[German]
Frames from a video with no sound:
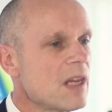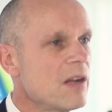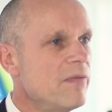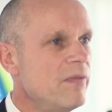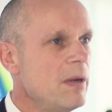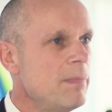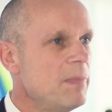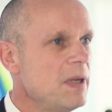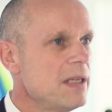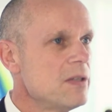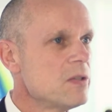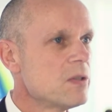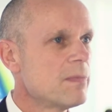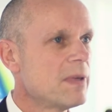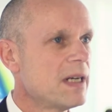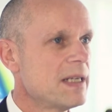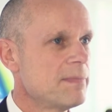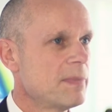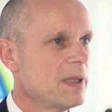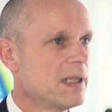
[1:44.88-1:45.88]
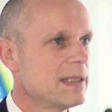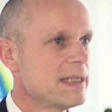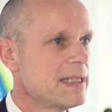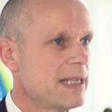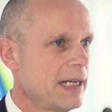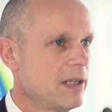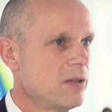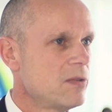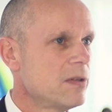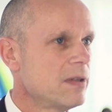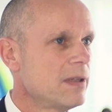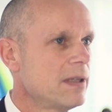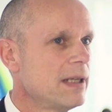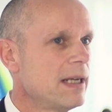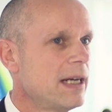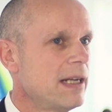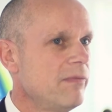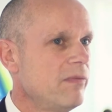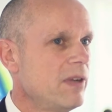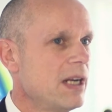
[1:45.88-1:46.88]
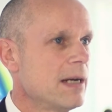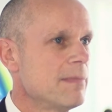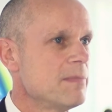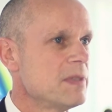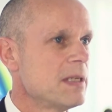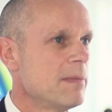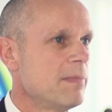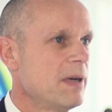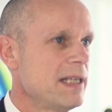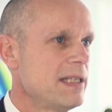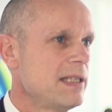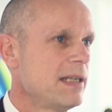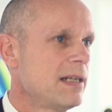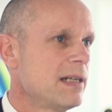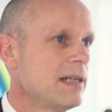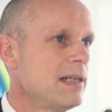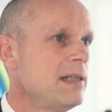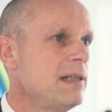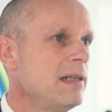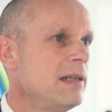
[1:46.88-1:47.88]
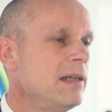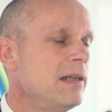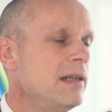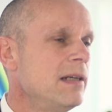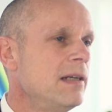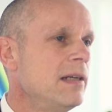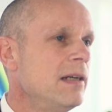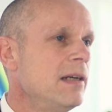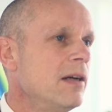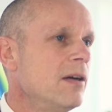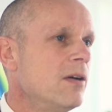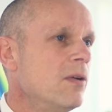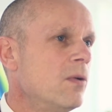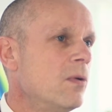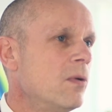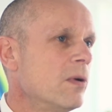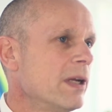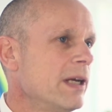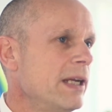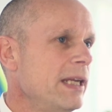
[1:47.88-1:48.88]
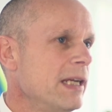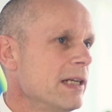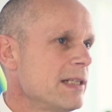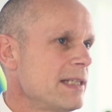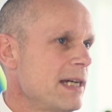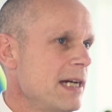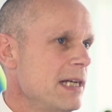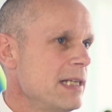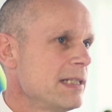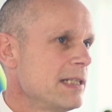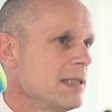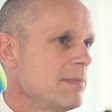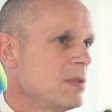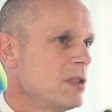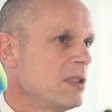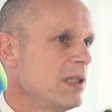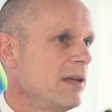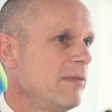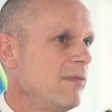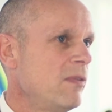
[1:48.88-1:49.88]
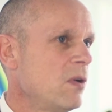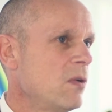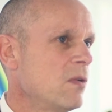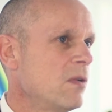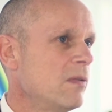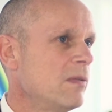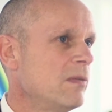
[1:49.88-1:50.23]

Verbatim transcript: Wir bieten zum Beispiel Zeitkonten an, wir haben Sabbatical oder hier Teilzeitbeschäftigung.